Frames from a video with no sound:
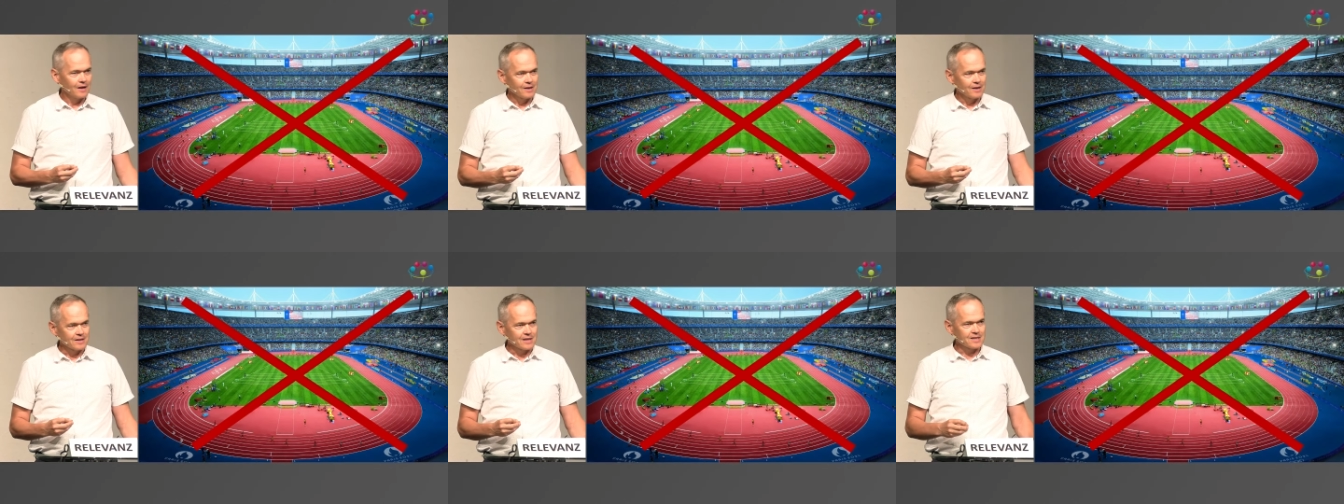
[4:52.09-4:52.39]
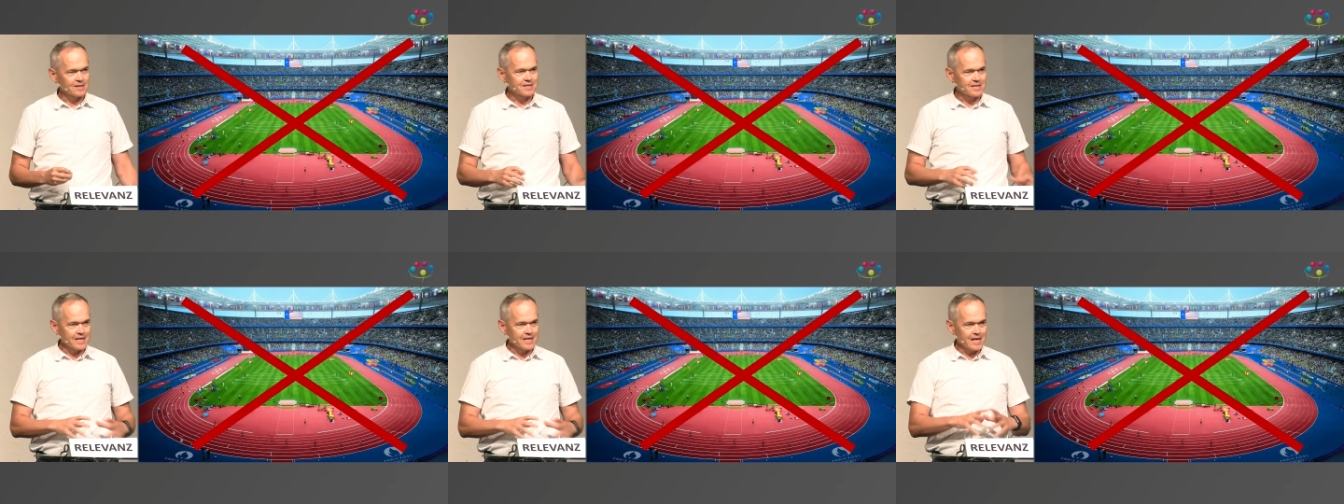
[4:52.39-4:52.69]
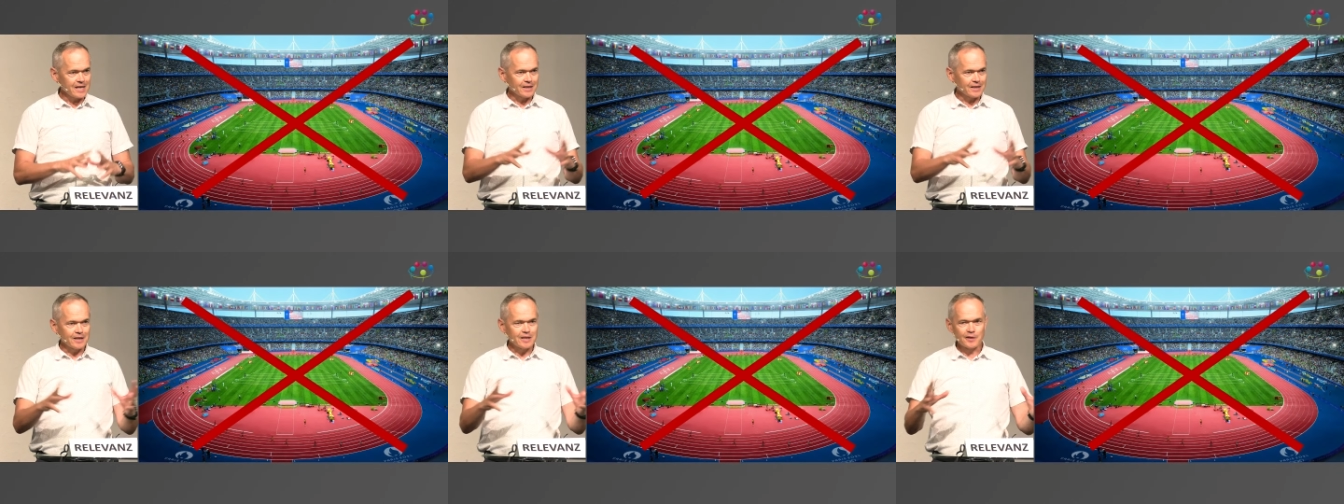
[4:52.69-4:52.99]
Dass
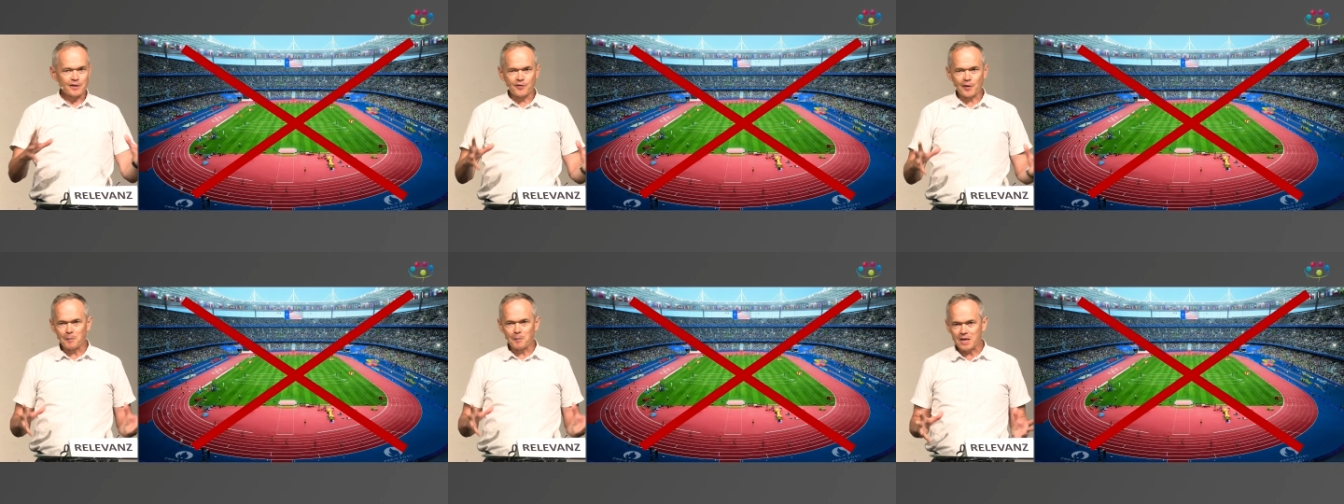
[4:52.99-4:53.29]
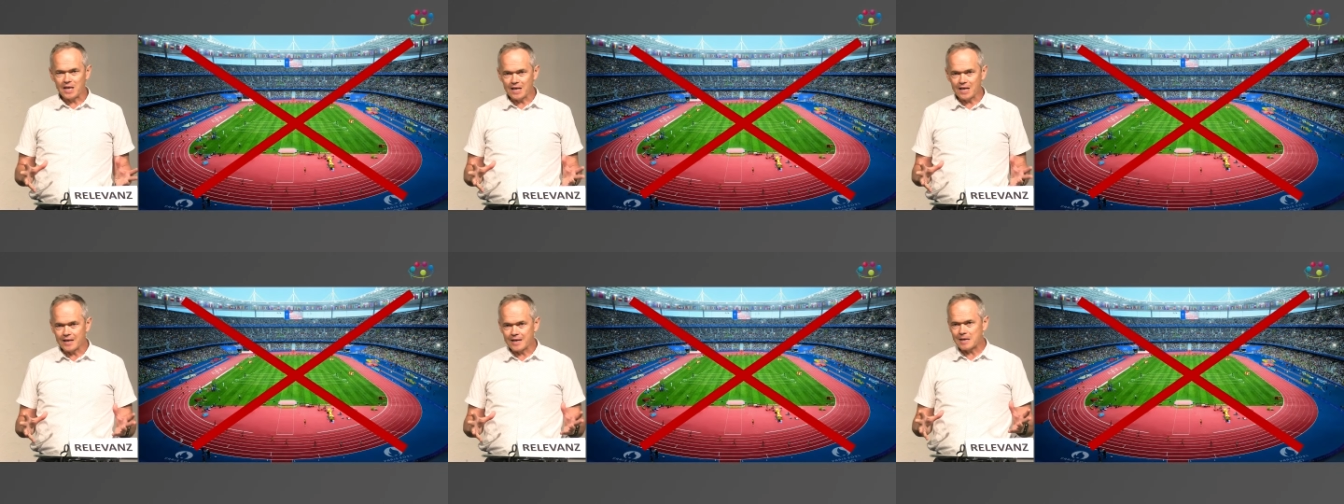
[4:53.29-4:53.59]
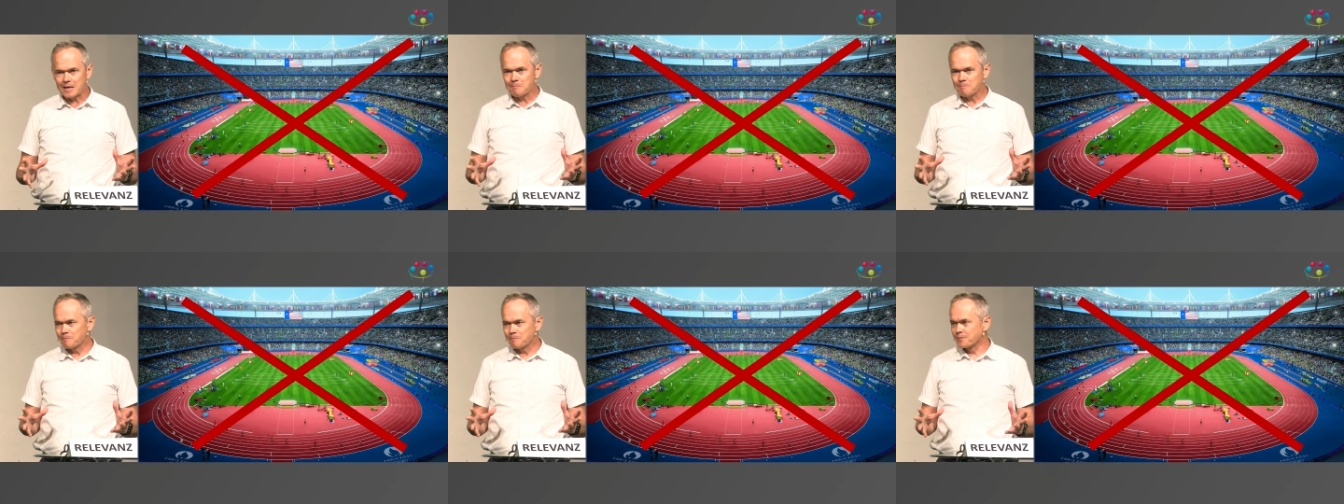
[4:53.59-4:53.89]
jeder in der
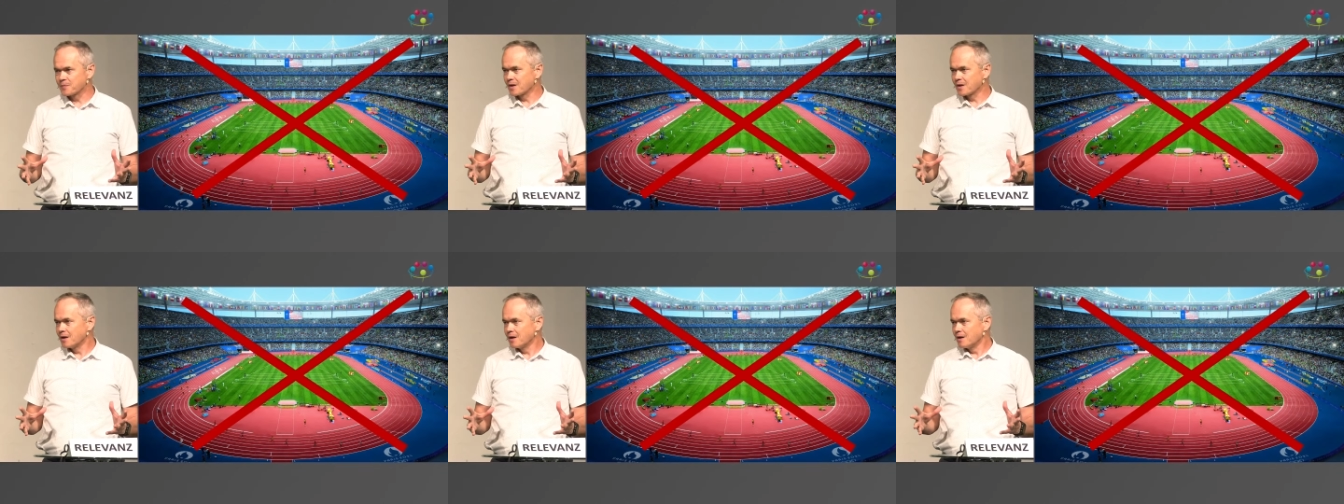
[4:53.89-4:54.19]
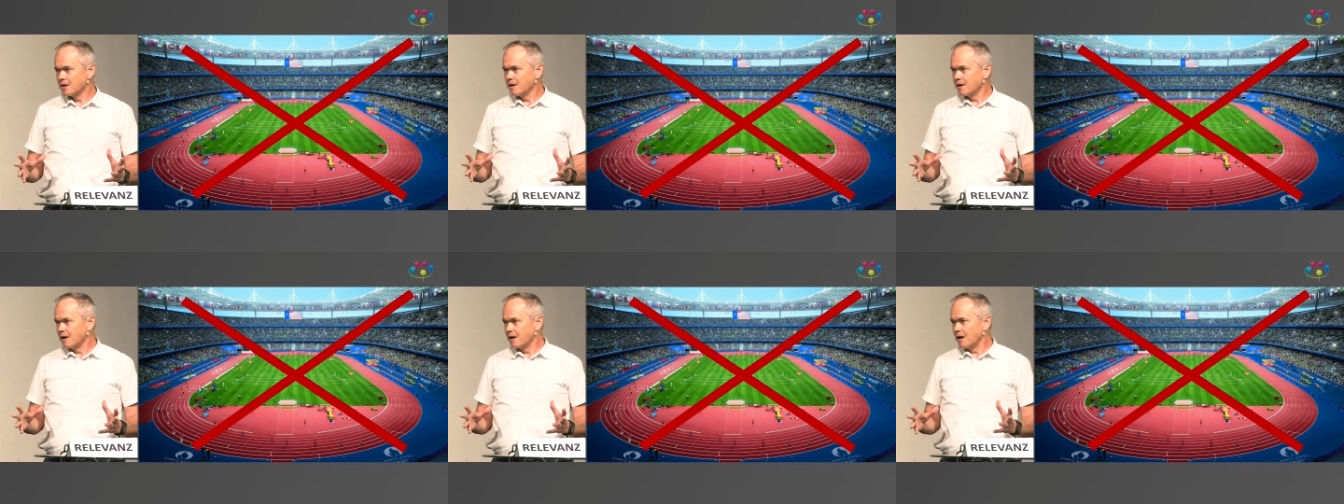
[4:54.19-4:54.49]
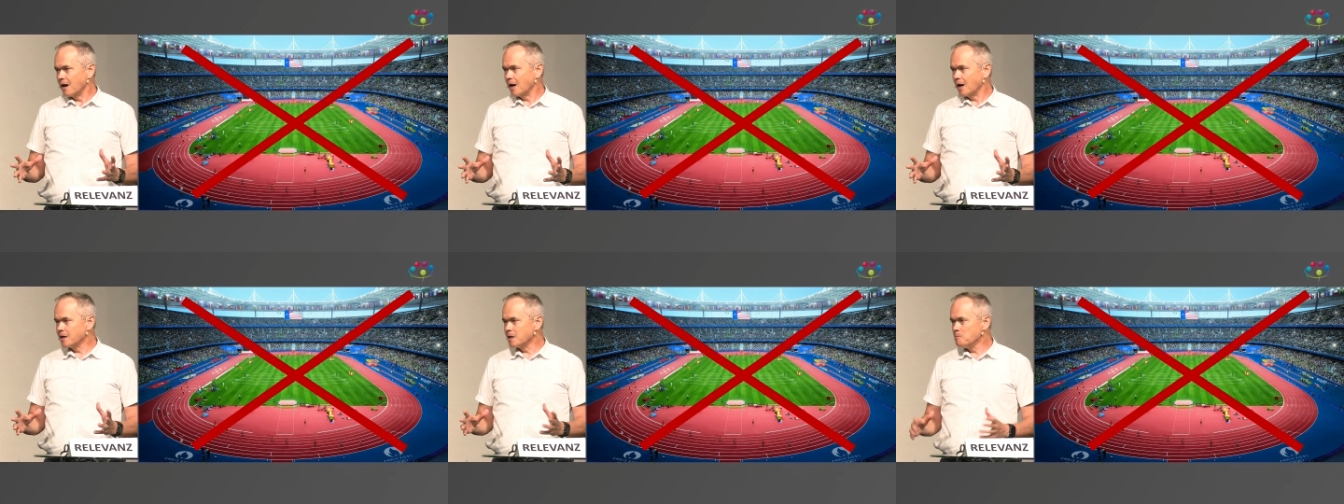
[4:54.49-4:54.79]
Familie
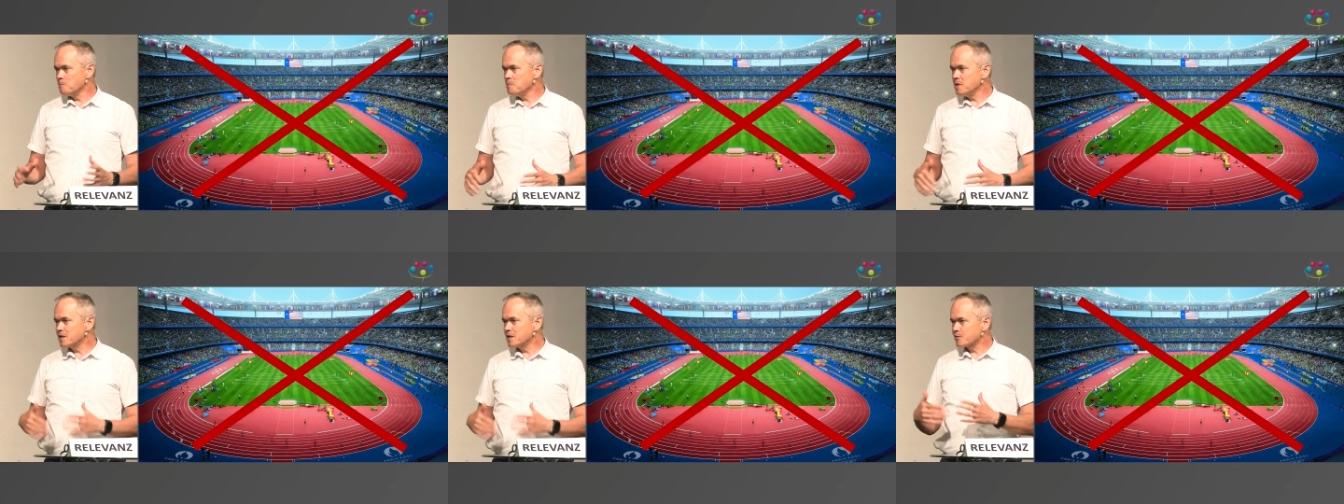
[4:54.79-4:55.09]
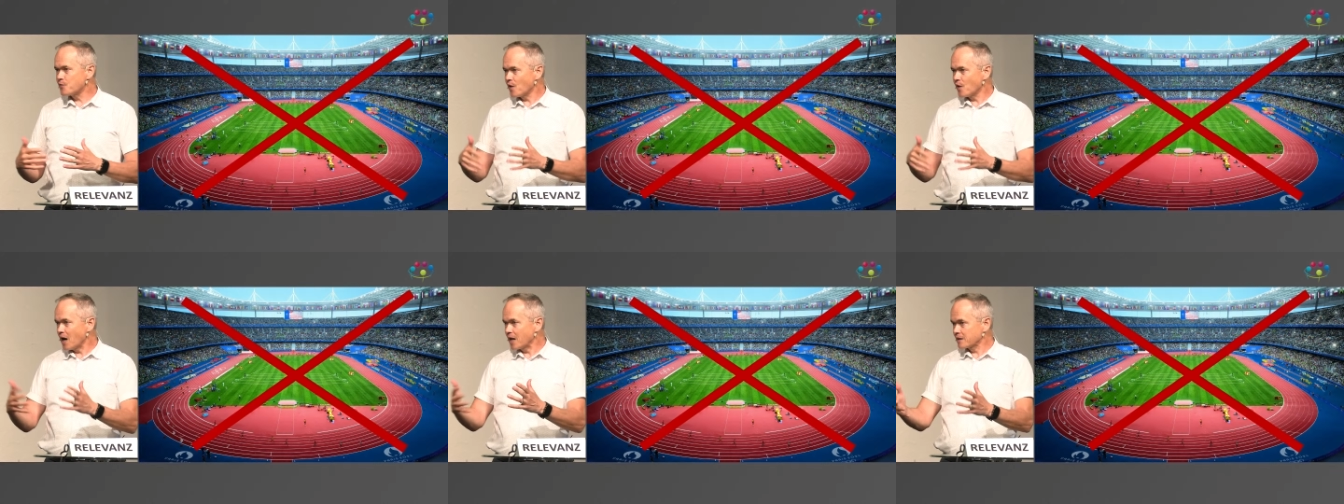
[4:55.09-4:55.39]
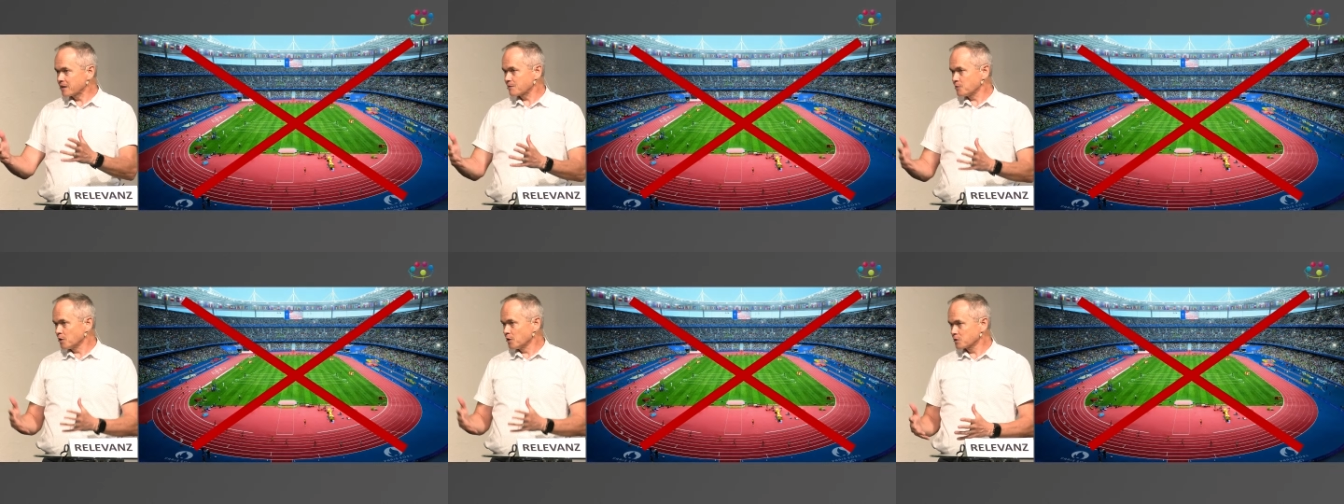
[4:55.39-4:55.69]
eine
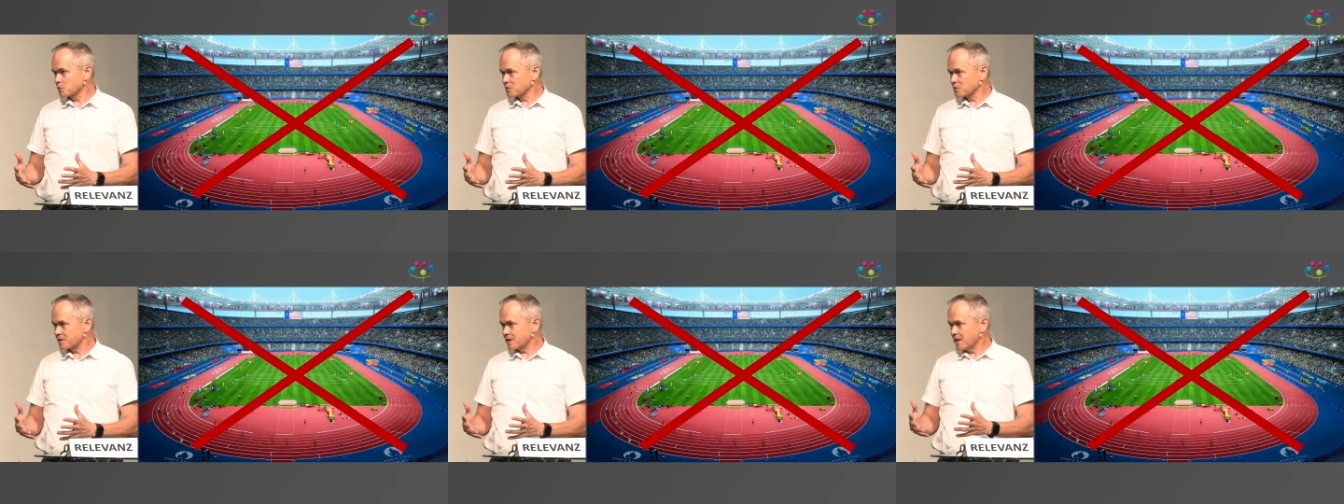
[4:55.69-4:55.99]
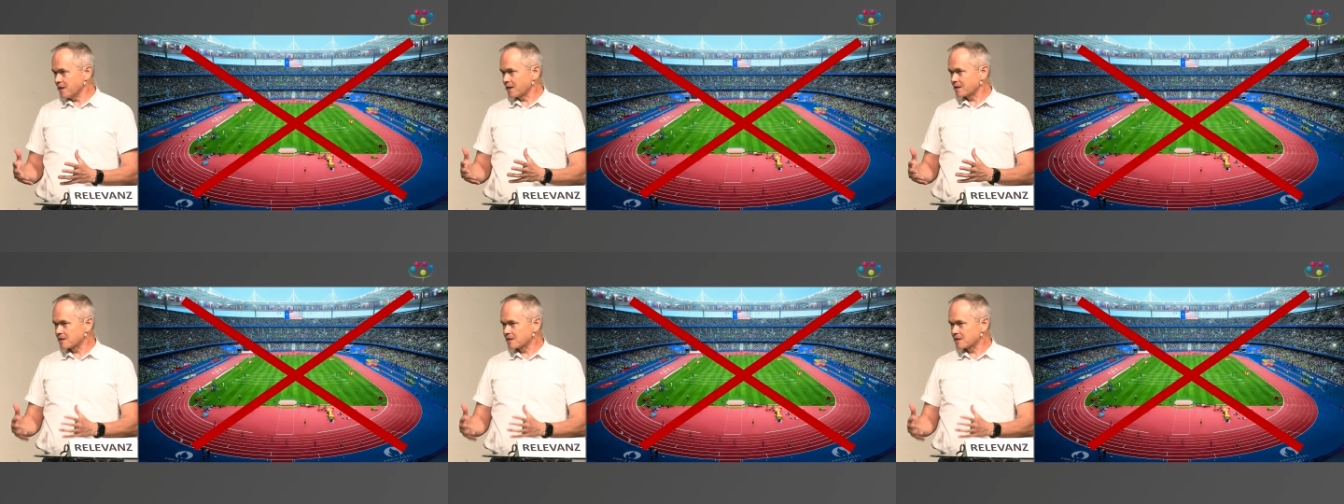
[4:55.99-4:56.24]
Mitverantwortung trägt,